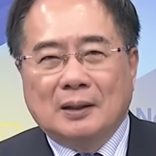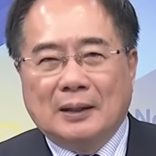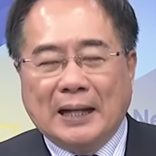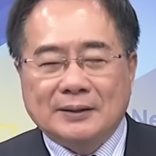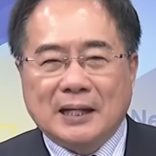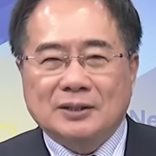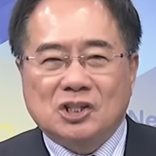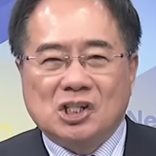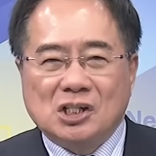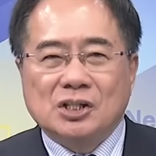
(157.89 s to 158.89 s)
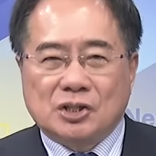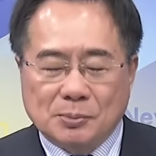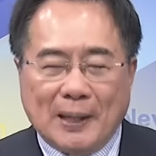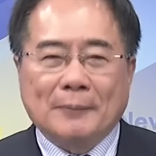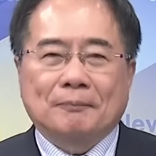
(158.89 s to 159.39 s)
南昌起义失
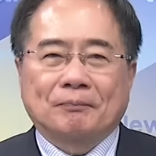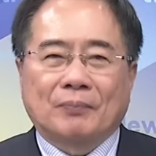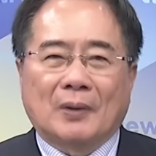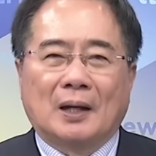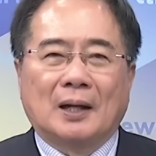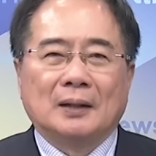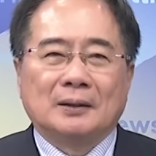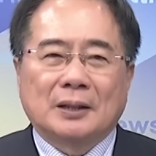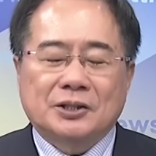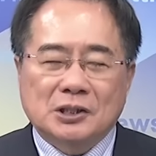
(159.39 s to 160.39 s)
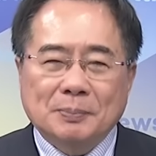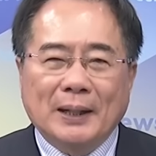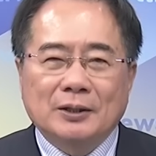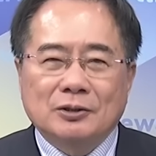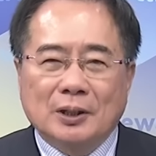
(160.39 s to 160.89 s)
败，嗯啊，那失
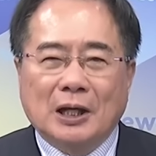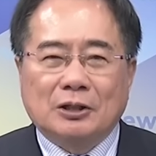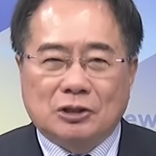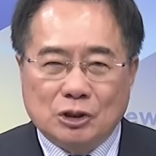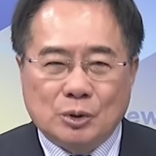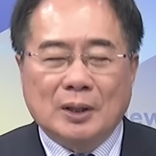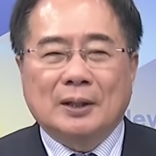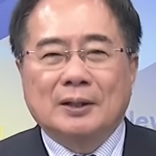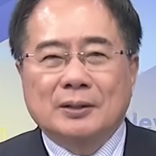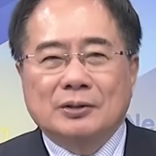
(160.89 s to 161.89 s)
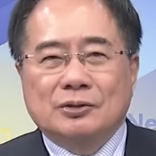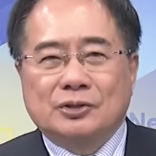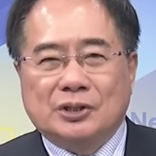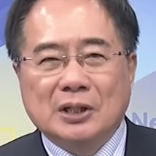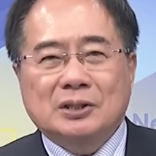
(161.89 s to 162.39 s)
败哎，的确呢，
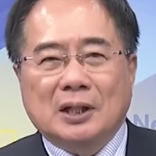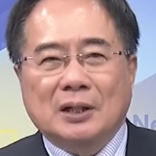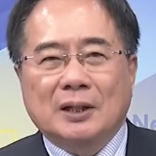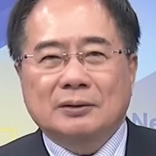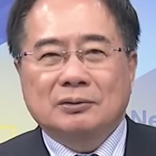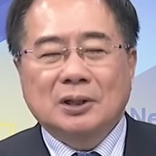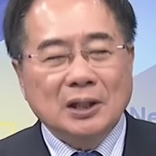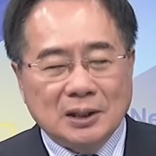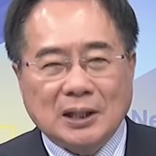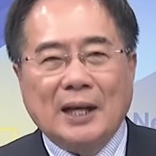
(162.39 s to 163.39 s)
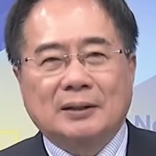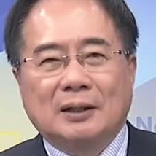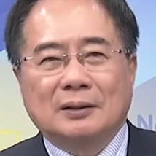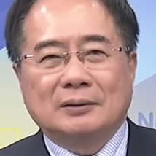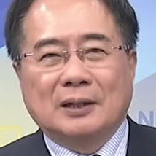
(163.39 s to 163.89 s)
形成了第一代
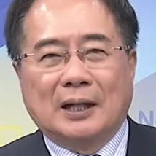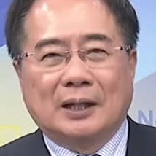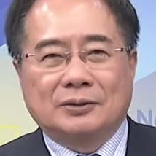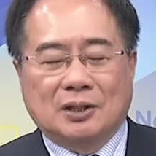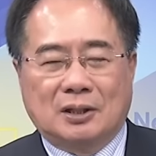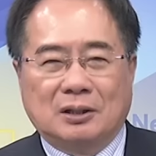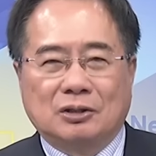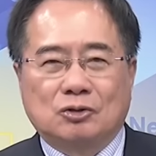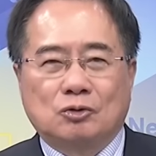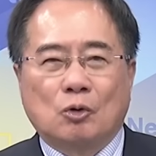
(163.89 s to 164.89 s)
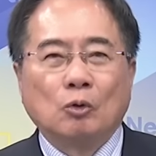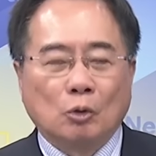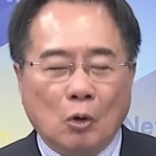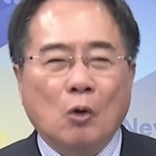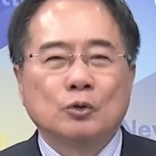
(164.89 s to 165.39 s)
的啊，这个工
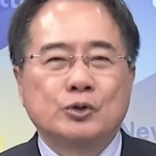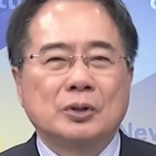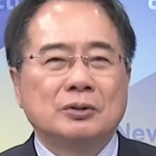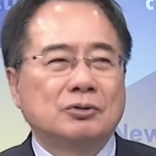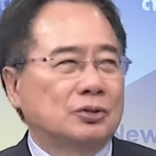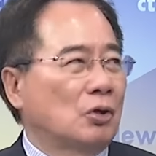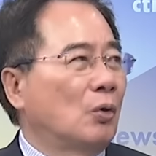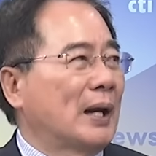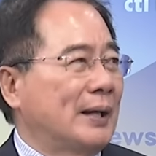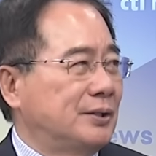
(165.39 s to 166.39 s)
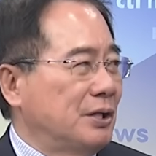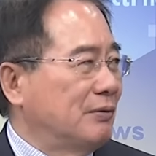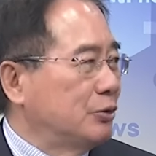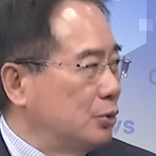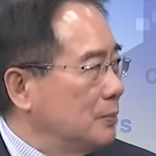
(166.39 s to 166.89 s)
农红军，就是后来的解
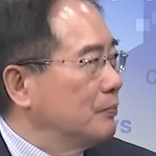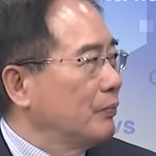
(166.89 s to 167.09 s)
放军。